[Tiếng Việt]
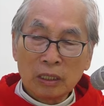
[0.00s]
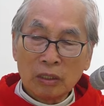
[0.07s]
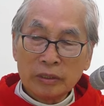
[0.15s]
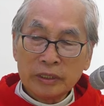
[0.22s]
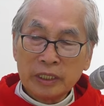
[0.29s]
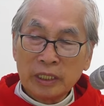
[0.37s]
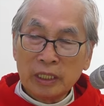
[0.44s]
có
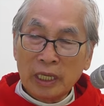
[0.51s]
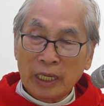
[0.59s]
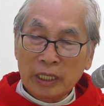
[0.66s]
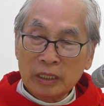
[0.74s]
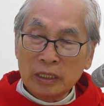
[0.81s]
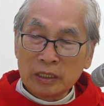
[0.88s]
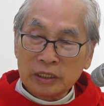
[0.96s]
gì
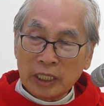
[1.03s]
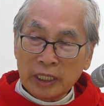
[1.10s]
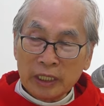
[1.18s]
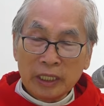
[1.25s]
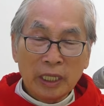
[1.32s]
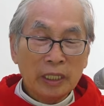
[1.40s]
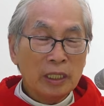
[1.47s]
ăn được trái
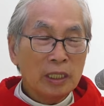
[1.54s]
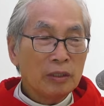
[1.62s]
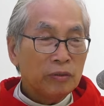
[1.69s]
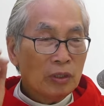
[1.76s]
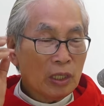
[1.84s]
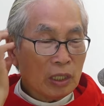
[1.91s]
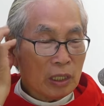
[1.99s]
cây
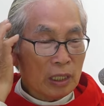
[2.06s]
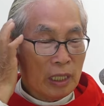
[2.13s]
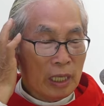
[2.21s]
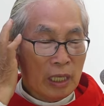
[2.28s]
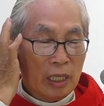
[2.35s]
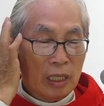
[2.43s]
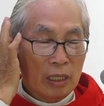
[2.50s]
hoặc
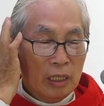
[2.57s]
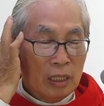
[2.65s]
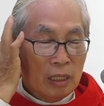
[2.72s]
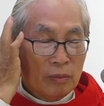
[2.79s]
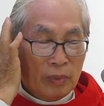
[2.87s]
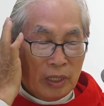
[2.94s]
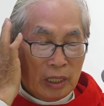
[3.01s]
là
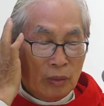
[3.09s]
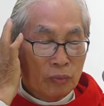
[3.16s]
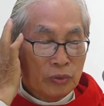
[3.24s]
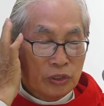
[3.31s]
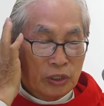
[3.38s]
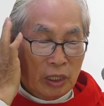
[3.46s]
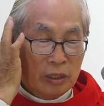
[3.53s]
mật
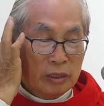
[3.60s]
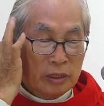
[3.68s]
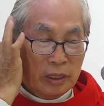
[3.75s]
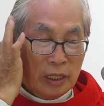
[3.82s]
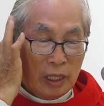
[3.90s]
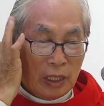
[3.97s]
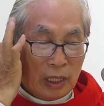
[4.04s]
ong
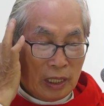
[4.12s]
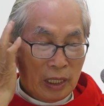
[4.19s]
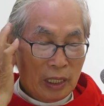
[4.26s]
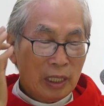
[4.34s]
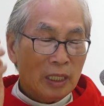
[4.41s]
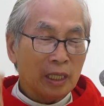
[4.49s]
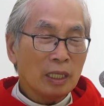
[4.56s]
rừng hoặc
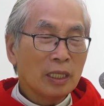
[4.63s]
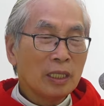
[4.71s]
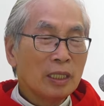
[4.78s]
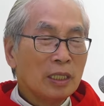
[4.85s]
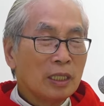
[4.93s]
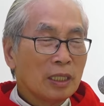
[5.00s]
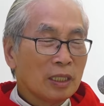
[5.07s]
là
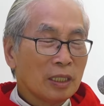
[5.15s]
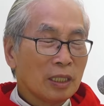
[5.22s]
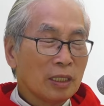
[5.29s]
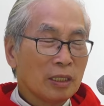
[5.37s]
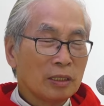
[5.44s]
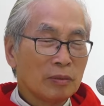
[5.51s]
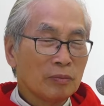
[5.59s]

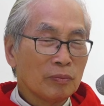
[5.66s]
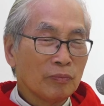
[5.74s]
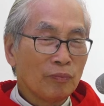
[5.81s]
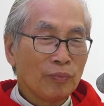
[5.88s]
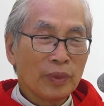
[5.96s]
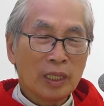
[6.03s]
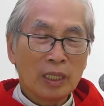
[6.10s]
à,
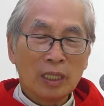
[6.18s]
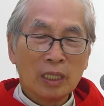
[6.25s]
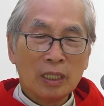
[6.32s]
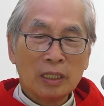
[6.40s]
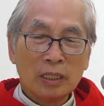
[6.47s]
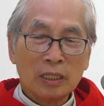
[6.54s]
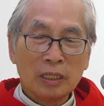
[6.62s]

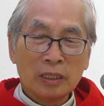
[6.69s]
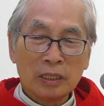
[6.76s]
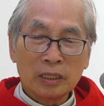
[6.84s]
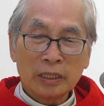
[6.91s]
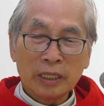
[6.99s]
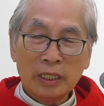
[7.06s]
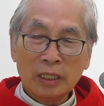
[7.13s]

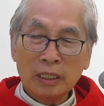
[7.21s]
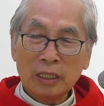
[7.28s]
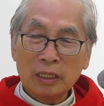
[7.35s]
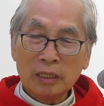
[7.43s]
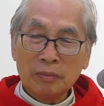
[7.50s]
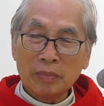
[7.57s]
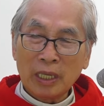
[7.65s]
những cái
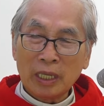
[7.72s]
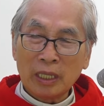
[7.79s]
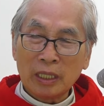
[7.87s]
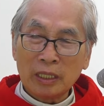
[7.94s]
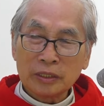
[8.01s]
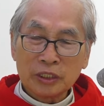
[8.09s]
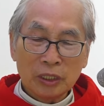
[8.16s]

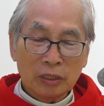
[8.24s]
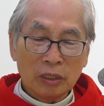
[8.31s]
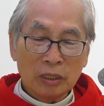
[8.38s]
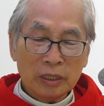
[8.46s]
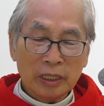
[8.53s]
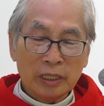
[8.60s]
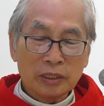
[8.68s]
mà chỉ
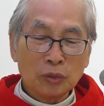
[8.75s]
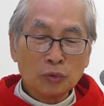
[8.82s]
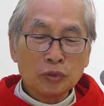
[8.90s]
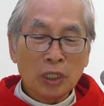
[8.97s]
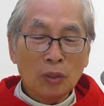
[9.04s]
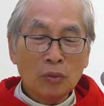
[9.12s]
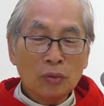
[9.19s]
có thể châu
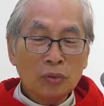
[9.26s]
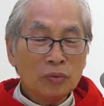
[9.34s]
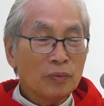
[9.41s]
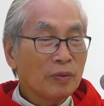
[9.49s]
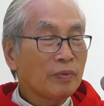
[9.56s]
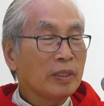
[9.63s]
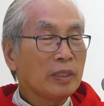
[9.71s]
chấu
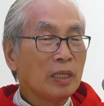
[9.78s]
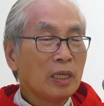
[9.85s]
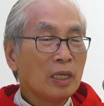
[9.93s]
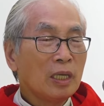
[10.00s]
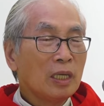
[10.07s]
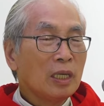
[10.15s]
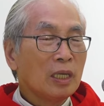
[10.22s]
vân vân
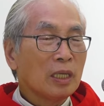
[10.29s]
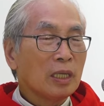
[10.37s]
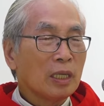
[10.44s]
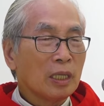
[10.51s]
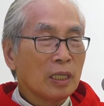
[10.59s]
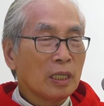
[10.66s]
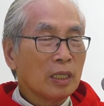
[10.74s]

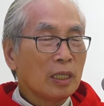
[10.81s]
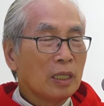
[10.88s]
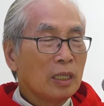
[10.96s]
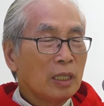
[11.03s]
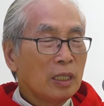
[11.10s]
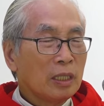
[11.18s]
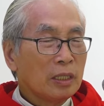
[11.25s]
à,
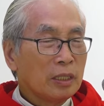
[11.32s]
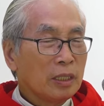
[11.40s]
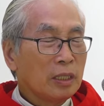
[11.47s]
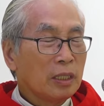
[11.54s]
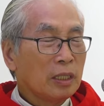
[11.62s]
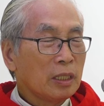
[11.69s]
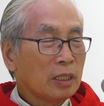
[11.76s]

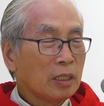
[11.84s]
thì